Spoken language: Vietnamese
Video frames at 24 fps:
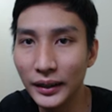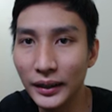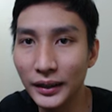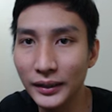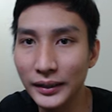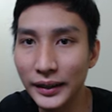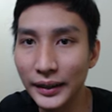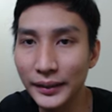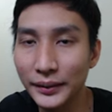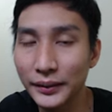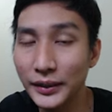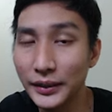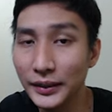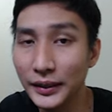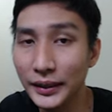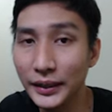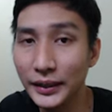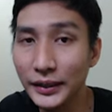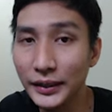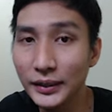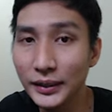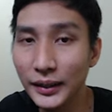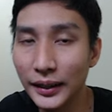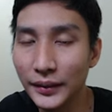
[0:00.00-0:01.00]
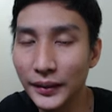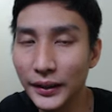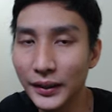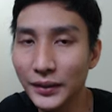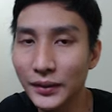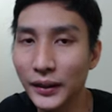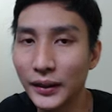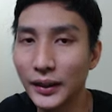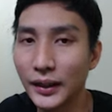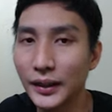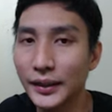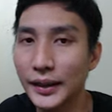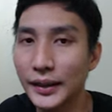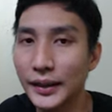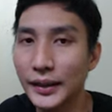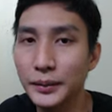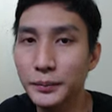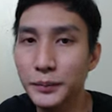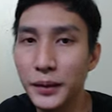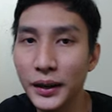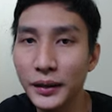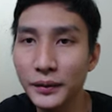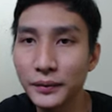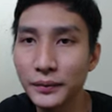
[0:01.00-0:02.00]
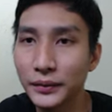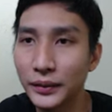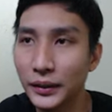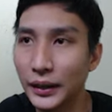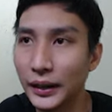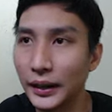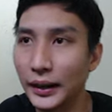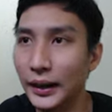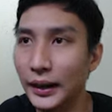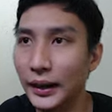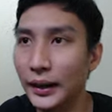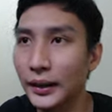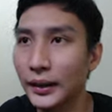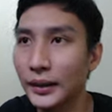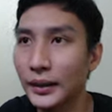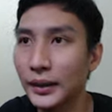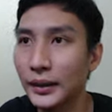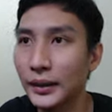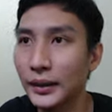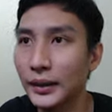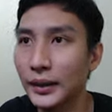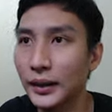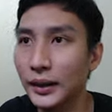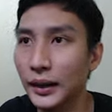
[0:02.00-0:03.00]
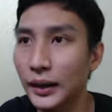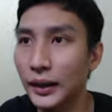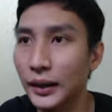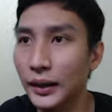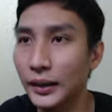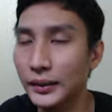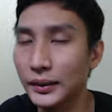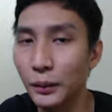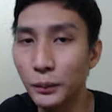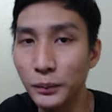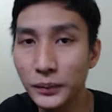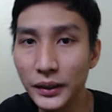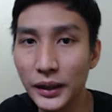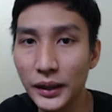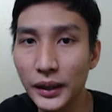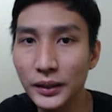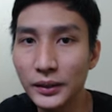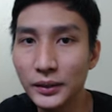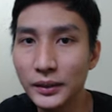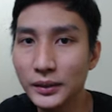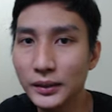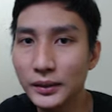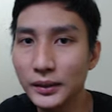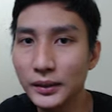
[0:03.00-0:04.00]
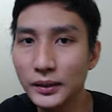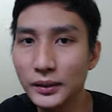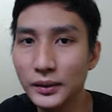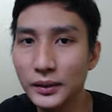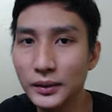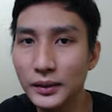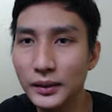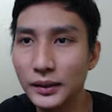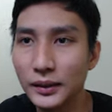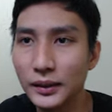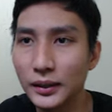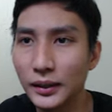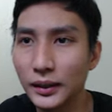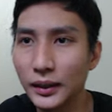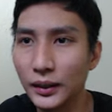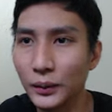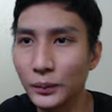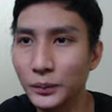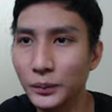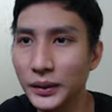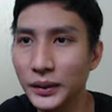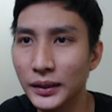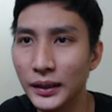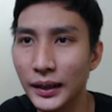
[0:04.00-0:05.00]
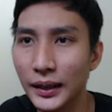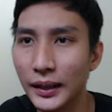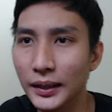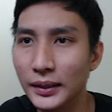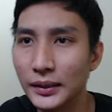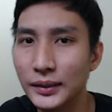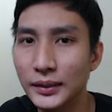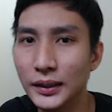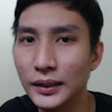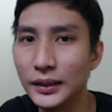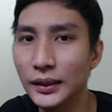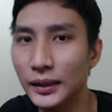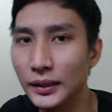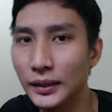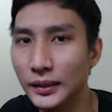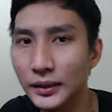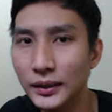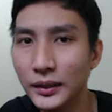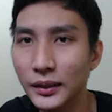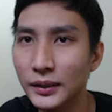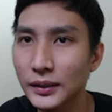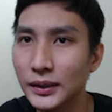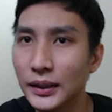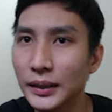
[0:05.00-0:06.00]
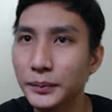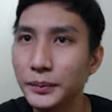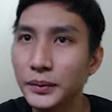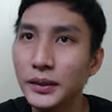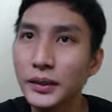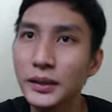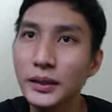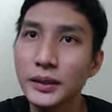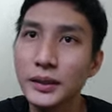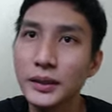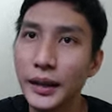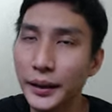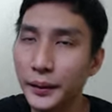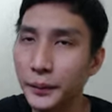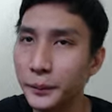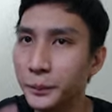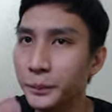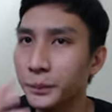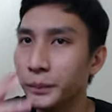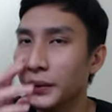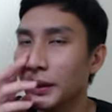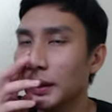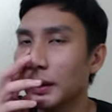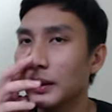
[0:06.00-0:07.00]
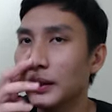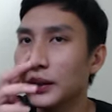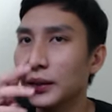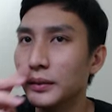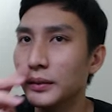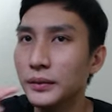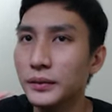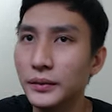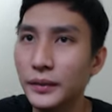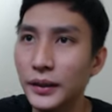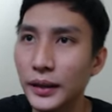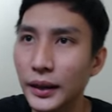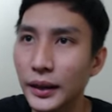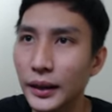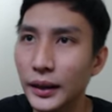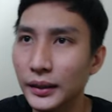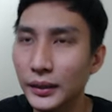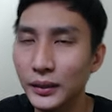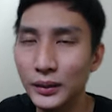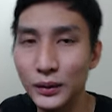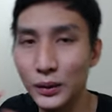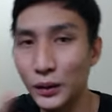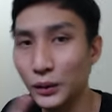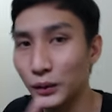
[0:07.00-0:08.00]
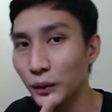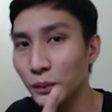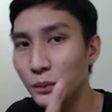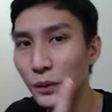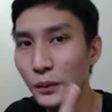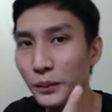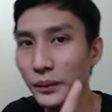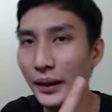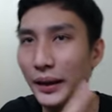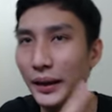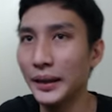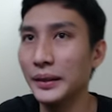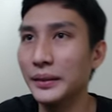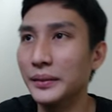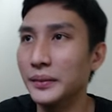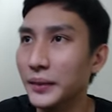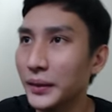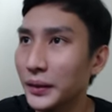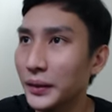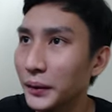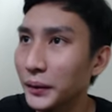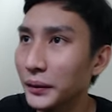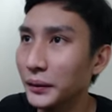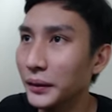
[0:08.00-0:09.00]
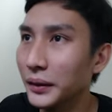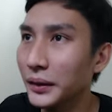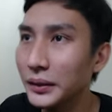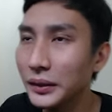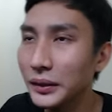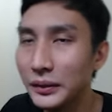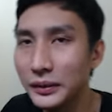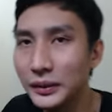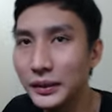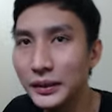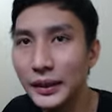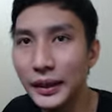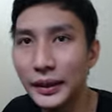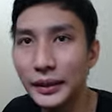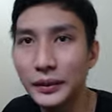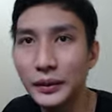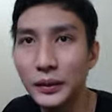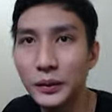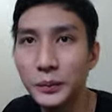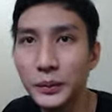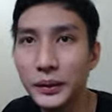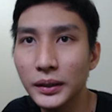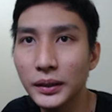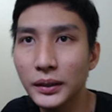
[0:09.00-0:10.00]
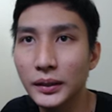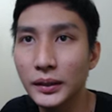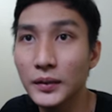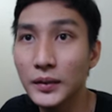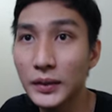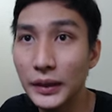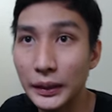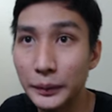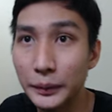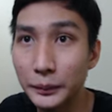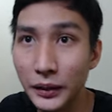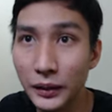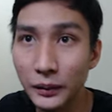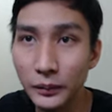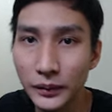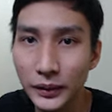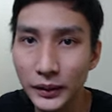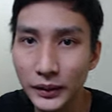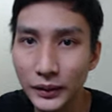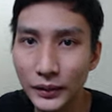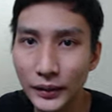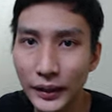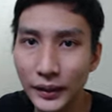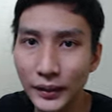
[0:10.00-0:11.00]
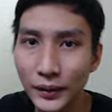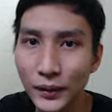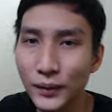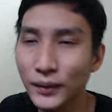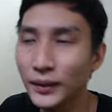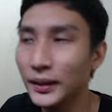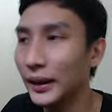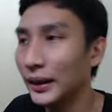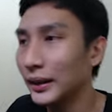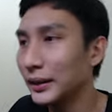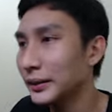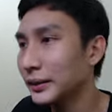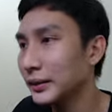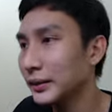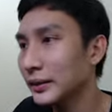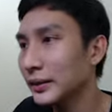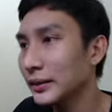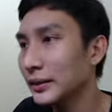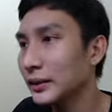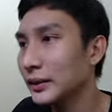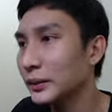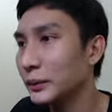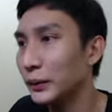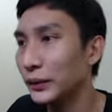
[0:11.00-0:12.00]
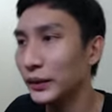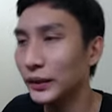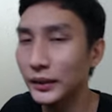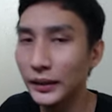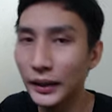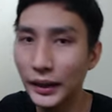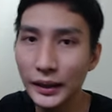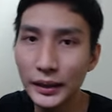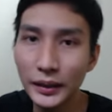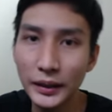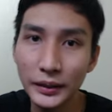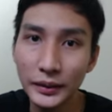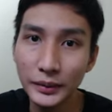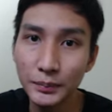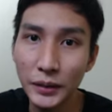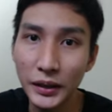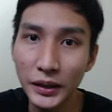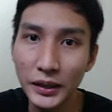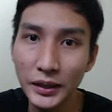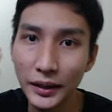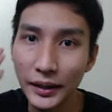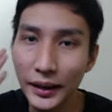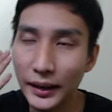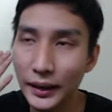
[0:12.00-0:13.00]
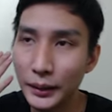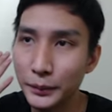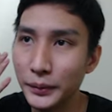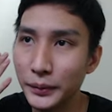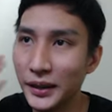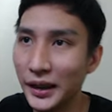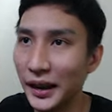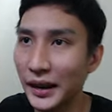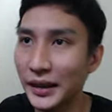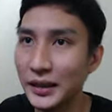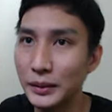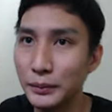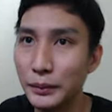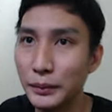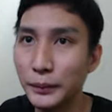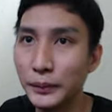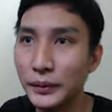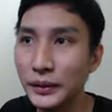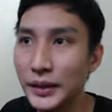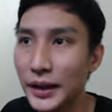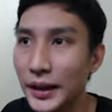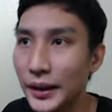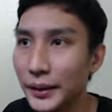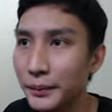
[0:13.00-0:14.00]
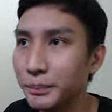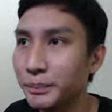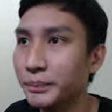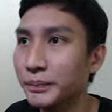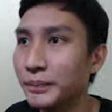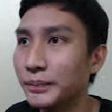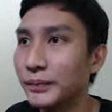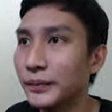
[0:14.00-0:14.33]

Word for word: theo dự kiến, theo kế hoạch là để debug và tổng kết, cũng như là chơi thử coi xem nó như thế nào. Và tôi còn đúng một ngày và còn rất nhiều chức năng, không biết là có kịp không thì tôi đang cố gắng. Như mọi người thấy là bây giờ đang là 12:30 đêm.